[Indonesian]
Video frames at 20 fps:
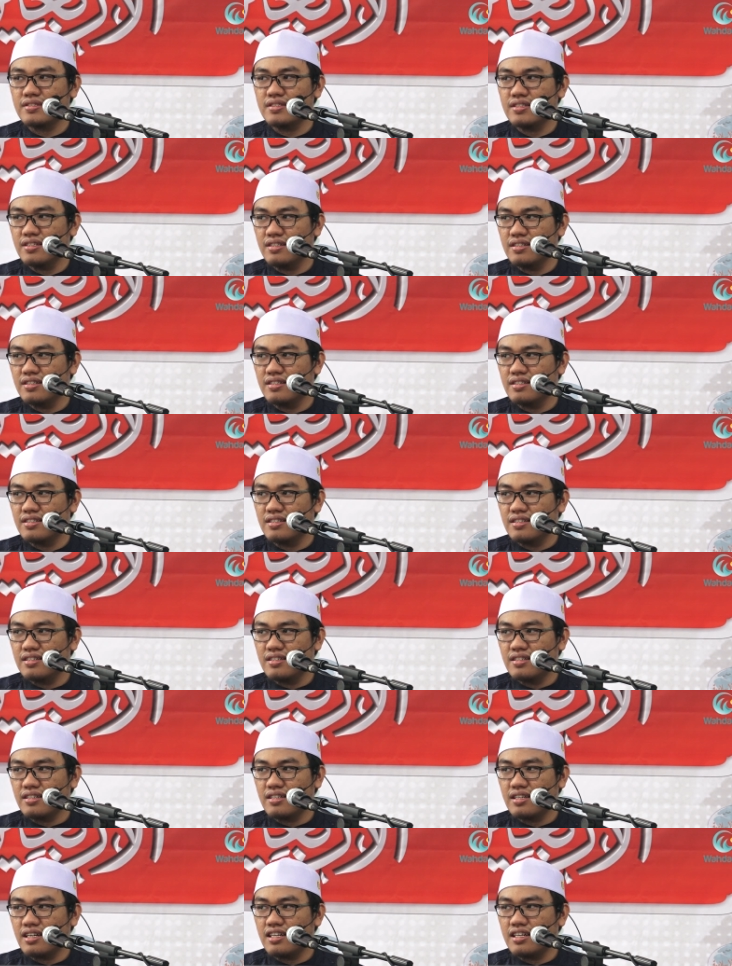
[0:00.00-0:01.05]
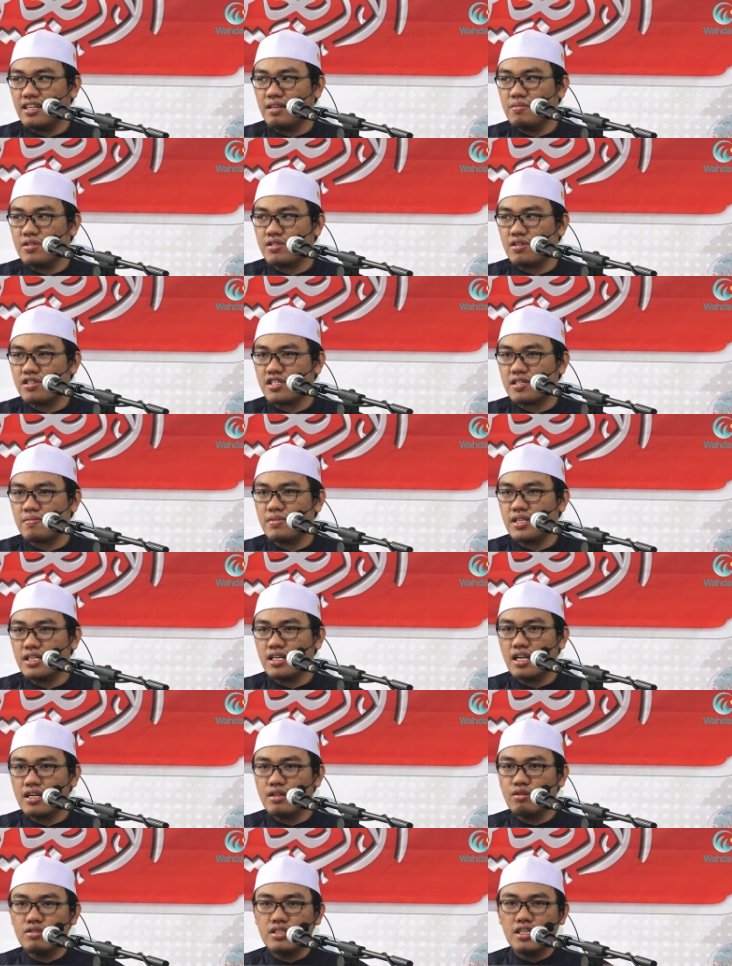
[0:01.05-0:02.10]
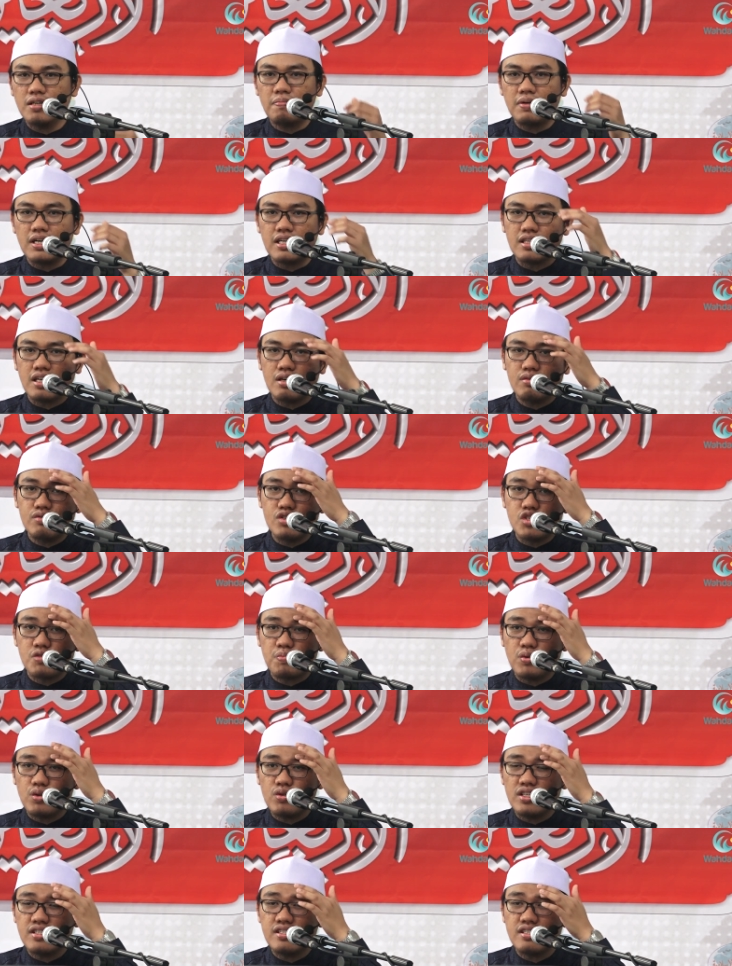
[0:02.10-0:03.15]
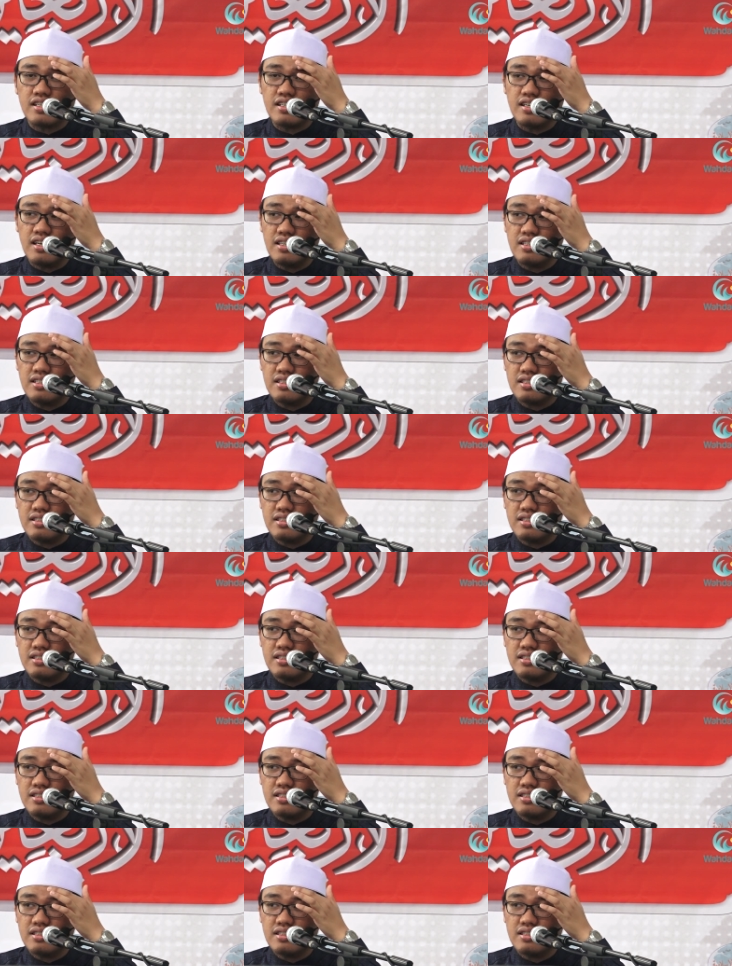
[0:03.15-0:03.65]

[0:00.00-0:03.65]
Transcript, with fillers: Ya. Karena Nabi SAW meninggal dunia pada tahun 10 Hijriah